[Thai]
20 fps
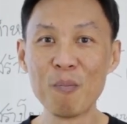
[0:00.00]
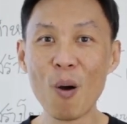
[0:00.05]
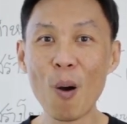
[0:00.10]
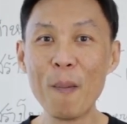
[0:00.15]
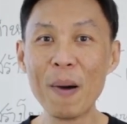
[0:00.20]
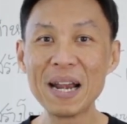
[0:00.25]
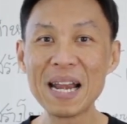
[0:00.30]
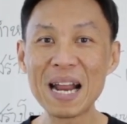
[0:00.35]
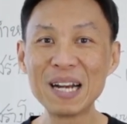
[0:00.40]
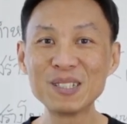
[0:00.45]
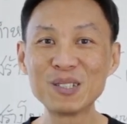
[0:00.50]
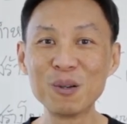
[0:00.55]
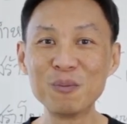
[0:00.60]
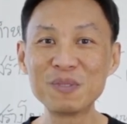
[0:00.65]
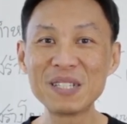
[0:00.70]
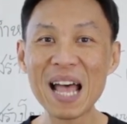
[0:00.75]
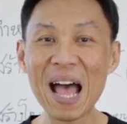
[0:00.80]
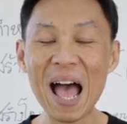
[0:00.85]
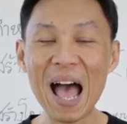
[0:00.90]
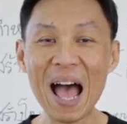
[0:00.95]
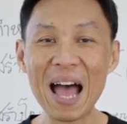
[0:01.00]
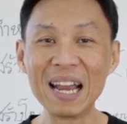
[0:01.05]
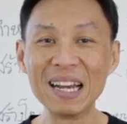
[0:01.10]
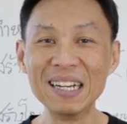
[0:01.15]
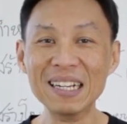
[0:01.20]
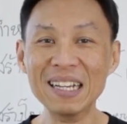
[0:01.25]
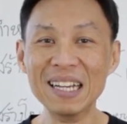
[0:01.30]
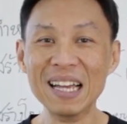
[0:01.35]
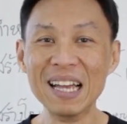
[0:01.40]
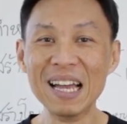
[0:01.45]
ผมอนันต์สมสะอาด
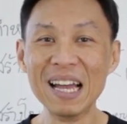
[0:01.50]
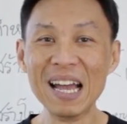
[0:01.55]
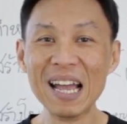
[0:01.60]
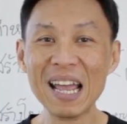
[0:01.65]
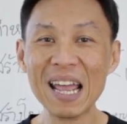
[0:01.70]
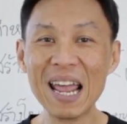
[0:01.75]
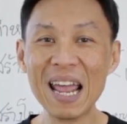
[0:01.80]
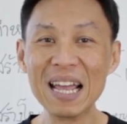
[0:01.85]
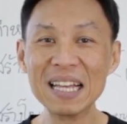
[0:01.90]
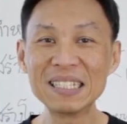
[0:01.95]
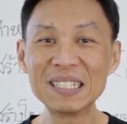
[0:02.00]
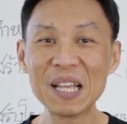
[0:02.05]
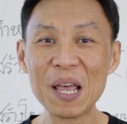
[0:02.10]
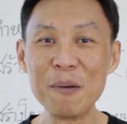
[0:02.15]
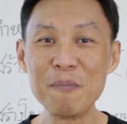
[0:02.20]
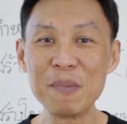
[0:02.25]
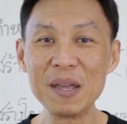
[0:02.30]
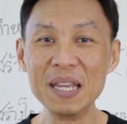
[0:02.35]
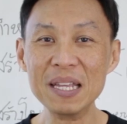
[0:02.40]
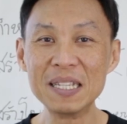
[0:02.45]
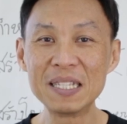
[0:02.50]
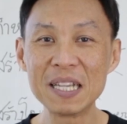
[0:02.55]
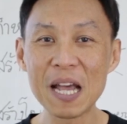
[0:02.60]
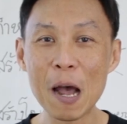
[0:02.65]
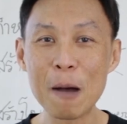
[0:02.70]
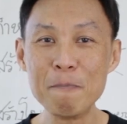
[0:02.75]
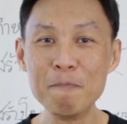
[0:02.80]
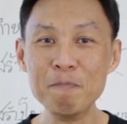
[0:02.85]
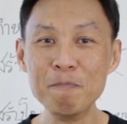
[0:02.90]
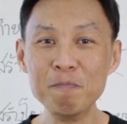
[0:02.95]
เอส เอ็ม อี
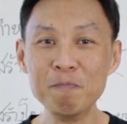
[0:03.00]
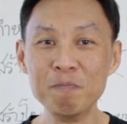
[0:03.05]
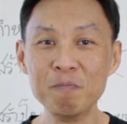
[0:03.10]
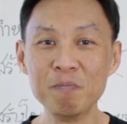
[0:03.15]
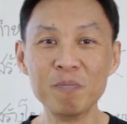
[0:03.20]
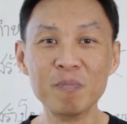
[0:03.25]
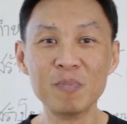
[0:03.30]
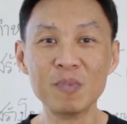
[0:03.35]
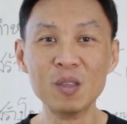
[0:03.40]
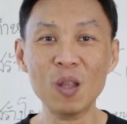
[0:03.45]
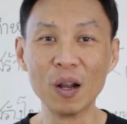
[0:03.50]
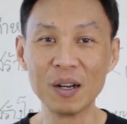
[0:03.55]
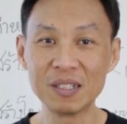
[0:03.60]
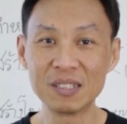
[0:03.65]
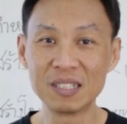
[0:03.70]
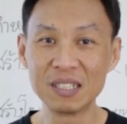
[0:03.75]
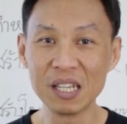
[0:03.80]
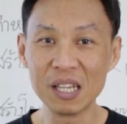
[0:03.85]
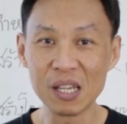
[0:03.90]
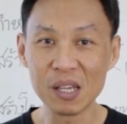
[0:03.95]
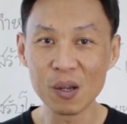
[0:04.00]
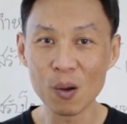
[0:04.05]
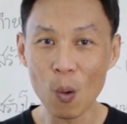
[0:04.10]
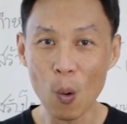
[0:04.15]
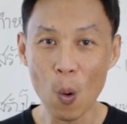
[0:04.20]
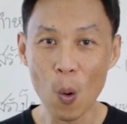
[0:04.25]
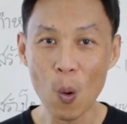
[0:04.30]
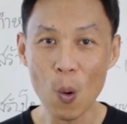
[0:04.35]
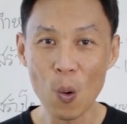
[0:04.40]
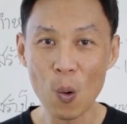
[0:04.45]
จัมป์ ดอท ซี
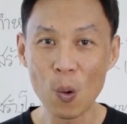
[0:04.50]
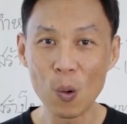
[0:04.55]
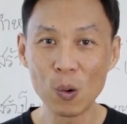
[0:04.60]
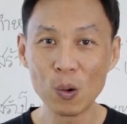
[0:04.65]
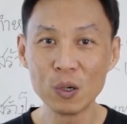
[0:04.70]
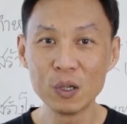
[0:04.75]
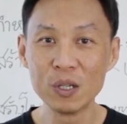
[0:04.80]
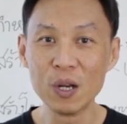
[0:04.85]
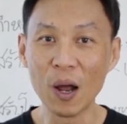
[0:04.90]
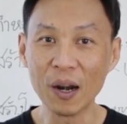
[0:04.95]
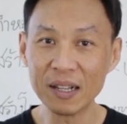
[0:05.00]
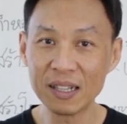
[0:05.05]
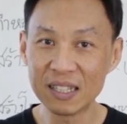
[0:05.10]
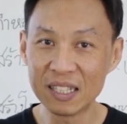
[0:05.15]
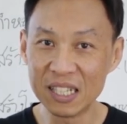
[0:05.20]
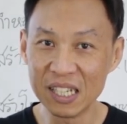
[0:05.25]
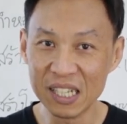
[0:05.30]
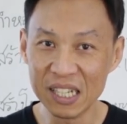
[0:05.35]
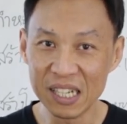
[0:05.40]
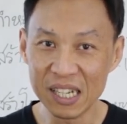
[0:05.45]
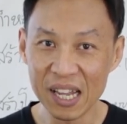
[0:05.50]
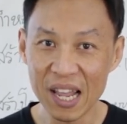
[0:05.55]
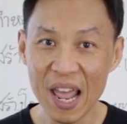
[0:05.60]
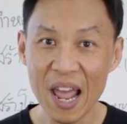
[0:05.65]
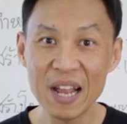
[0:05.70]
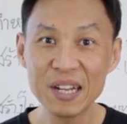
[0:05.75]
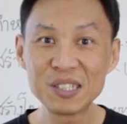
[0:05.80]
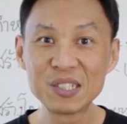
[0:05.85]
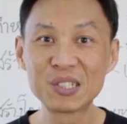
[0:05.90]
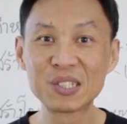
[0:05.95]
โอ ดอท ที
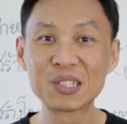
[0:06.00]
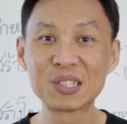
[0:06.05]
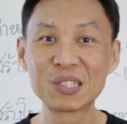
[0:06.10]
เอช